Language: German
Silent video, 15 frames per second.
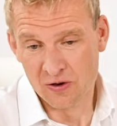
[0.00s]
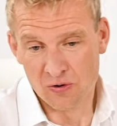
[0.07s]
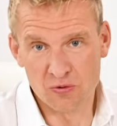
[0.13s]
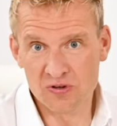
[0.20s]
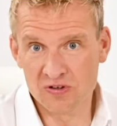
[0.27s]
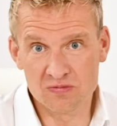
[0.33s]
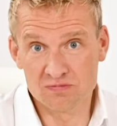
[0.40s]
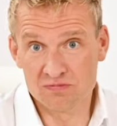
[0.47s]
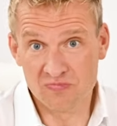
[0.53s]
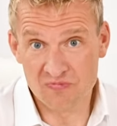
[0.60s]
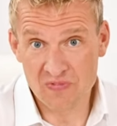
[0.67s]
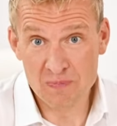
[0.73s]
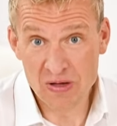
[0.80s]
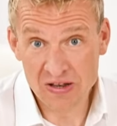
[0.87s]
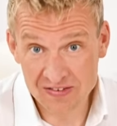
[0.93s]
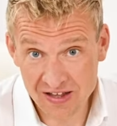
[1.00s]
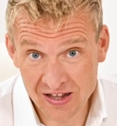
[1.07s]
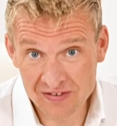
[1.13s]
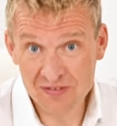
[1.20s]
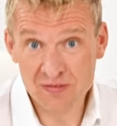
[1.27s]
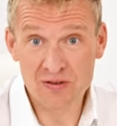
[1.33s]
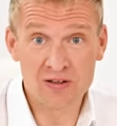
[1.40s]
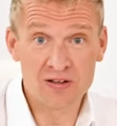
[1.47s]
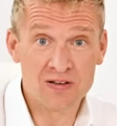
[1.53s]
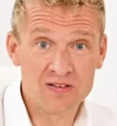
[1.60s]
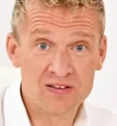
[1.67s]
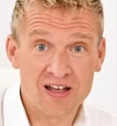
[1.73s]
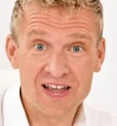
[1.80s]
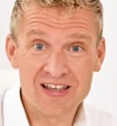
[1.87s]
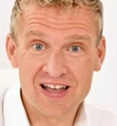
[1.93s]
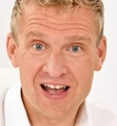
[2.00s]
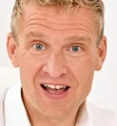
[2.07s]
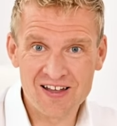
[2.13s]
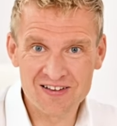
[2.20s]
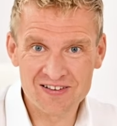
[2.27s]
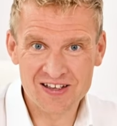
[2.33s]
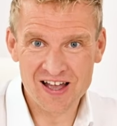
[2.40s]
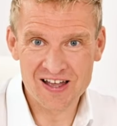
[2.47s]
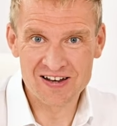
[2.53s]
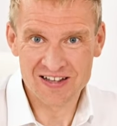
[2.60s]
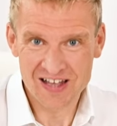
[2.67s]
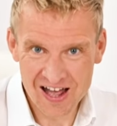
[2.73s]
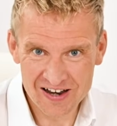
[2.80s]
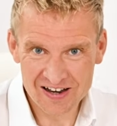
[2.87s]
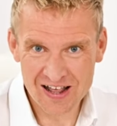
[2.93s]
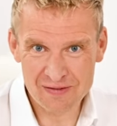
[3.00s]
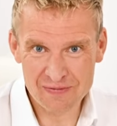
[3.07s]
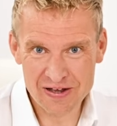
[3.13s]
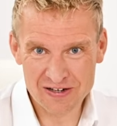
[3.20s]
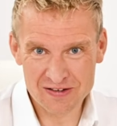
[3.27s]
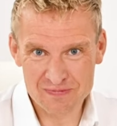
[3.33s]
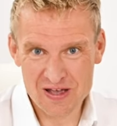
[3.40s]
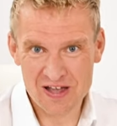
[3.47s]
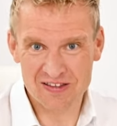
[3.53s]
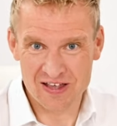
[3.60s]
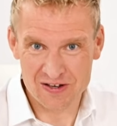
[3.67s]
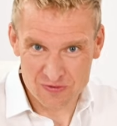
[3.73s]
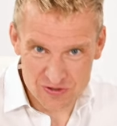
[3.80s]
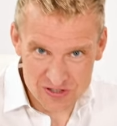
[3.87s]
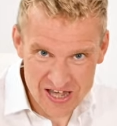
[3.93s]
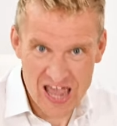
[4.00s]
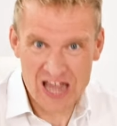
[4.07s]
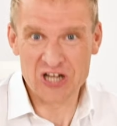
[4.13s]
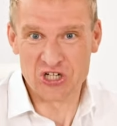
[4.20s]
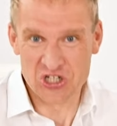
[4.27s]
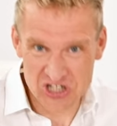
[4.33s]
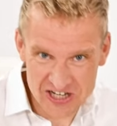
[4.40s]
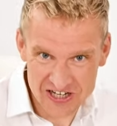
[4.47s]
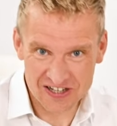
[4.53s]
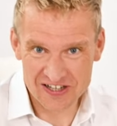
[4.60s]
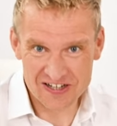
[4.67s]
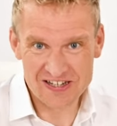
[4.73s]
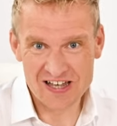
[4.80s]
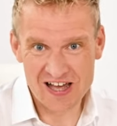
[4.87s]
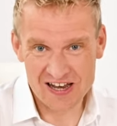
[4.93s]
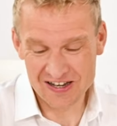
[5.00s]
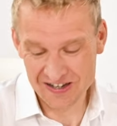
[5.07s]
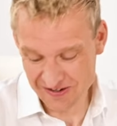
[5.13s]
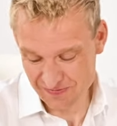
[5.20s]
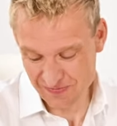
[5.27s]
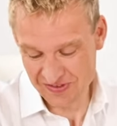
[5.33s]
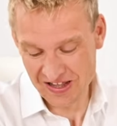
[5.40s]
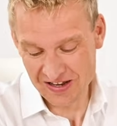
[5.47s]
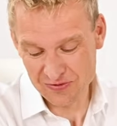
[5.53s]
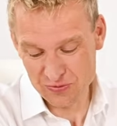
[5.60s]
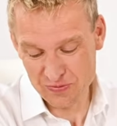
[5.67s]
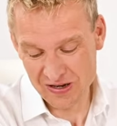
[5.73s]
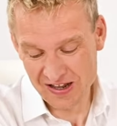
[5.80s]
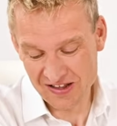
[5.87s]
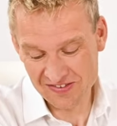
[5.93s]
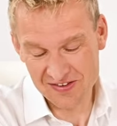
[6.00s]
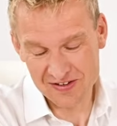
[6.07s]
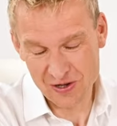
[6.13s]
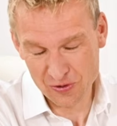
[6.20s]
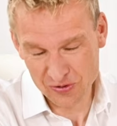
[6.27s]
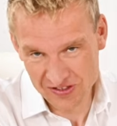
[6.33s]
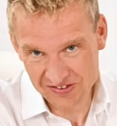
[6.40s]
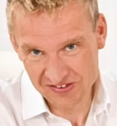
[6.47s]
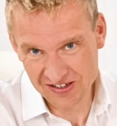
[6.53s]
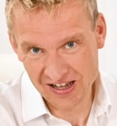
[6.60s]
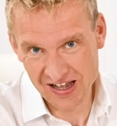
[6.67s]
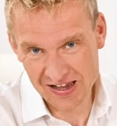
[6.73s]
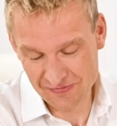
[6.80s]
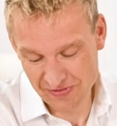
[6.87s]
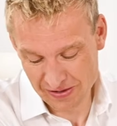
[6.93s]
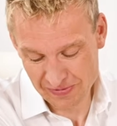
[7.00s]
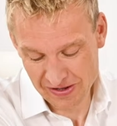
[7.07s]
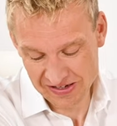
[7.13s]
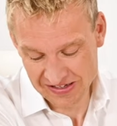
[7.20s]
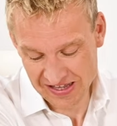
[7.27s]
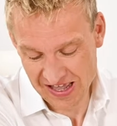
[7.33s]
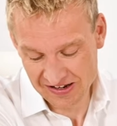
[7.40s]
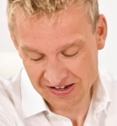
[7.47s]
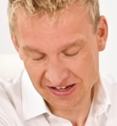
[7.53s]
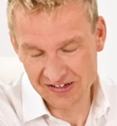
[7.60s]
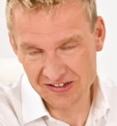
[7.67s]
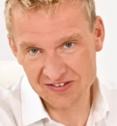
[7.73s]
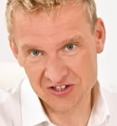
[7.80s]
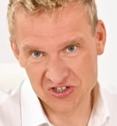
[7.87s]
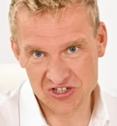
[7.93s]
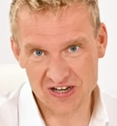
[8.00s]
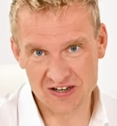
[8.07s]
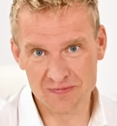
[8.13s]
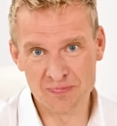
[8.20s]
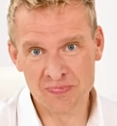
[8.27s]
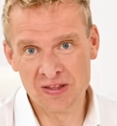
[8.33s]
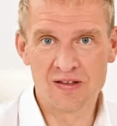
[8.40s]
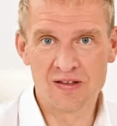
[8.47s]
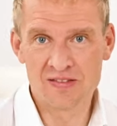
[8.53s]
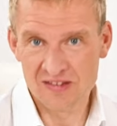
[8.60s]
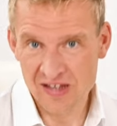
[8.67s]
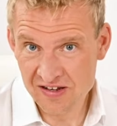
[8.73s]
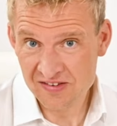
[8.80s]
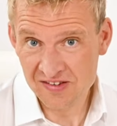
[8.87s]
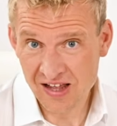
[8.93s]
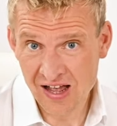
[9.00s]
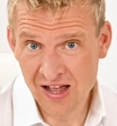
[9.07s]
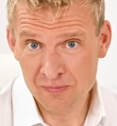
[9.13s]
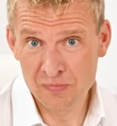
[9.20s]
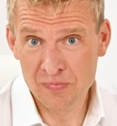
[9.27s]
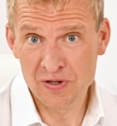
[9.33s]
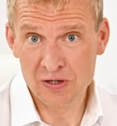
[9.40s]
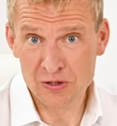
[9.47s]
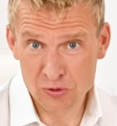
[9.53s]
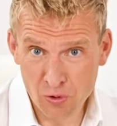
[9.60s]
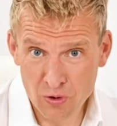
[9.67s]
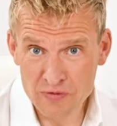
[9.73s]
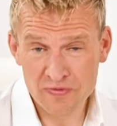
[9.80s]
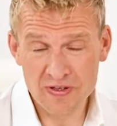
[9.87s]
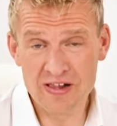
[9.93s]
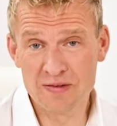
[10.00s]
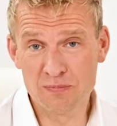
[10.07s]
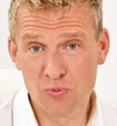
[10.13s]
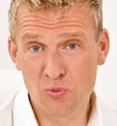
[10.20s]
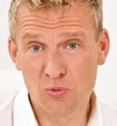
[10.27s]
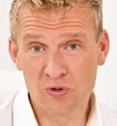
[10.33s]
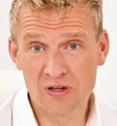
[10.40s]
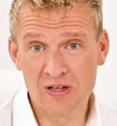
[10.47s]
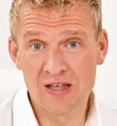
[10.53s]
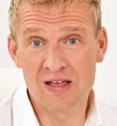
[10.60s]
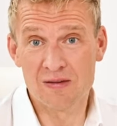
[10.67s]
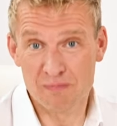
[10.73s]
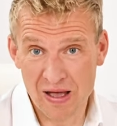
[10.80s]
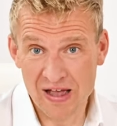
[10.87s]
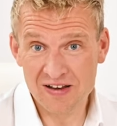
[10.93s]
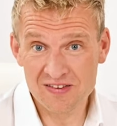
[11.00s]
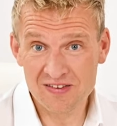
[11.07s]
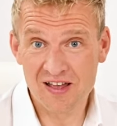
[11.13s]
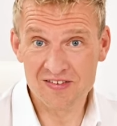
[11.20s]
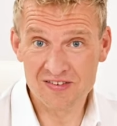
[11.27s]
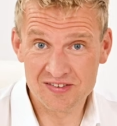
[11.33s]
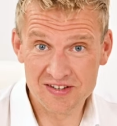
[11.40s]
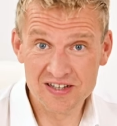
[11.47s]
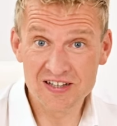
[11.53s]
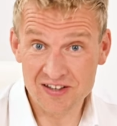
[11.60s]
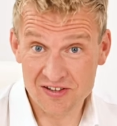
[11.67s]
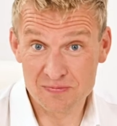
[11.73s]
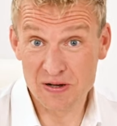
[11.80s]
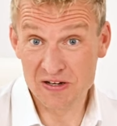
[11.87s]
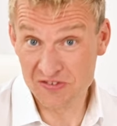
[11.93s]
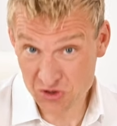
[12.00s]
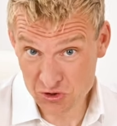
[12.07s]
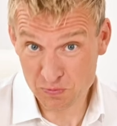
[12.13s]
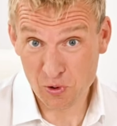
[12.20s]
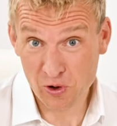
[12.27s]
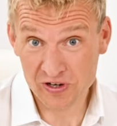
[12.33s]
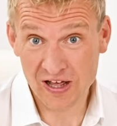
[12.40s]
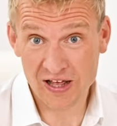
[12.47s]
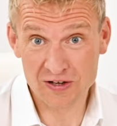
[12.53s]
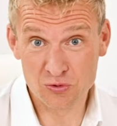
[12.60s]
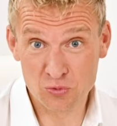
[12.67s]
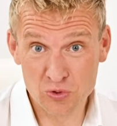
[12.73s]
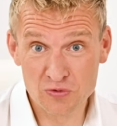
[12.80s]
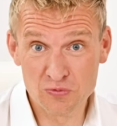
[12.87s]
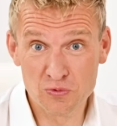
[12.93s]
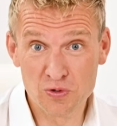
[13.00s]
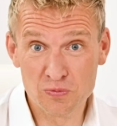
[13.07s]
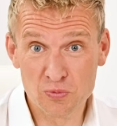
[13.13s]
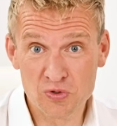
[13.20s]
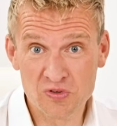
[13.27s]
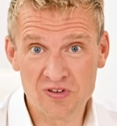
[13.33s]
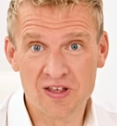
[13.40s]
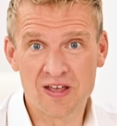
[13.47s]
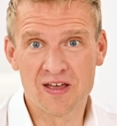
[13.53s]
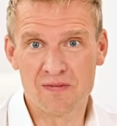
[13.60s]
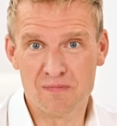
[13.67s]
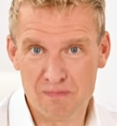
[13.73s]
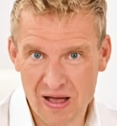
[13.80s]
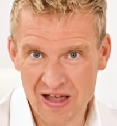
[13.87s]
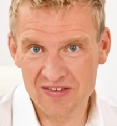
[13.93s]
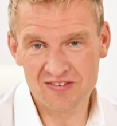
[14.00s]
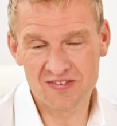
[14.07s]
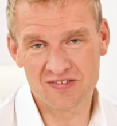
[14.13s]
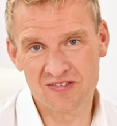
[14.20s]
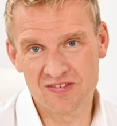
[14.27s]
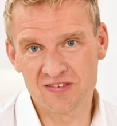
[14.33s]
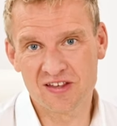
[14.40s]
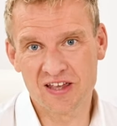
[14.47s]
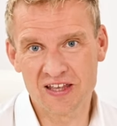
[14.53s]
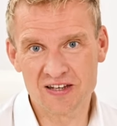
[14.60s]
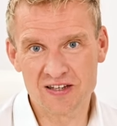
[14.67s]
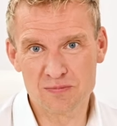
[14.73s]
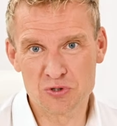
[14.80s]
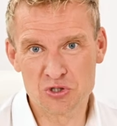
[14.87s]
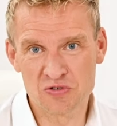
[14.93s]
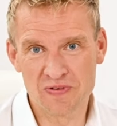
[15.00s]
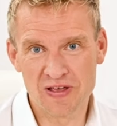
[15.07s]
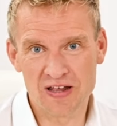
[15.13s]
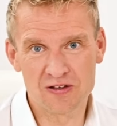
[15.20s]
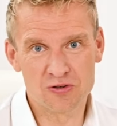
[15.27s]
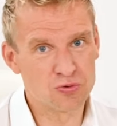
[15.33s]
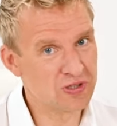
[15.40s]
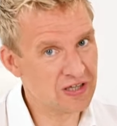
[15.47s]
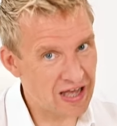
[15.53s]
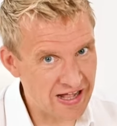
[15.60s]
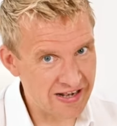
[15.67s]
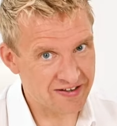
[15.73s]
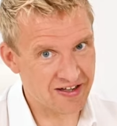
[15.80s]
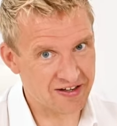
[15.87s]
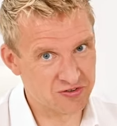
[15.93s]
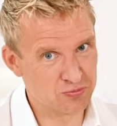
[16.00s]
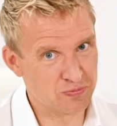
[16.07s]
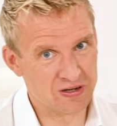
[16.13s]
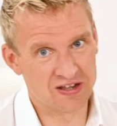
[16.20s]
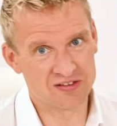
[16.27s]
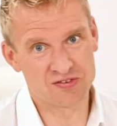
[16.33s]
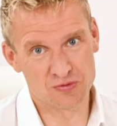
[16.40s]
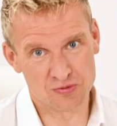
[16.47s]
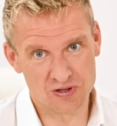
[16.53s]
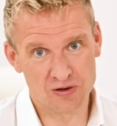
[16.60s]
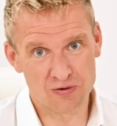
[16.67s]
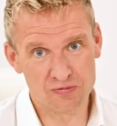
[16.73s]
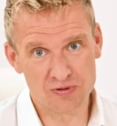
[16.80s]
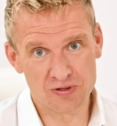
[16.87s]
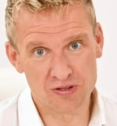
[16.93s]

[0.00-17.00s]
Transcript: Und wenn man dann drei Jahre keine Gartenarbeit gemacht hat und die Heckenschere in die Hand nimmt, dann überlastet auch diese Greifarbeit gerne an dieser Stelle. Tennisarm, Golfellenbogen, Beides heißt nicht, dass man diese Sportarten durchführen muss. Meistens treten die Beschwerden durch Alltagsüberlastung auf.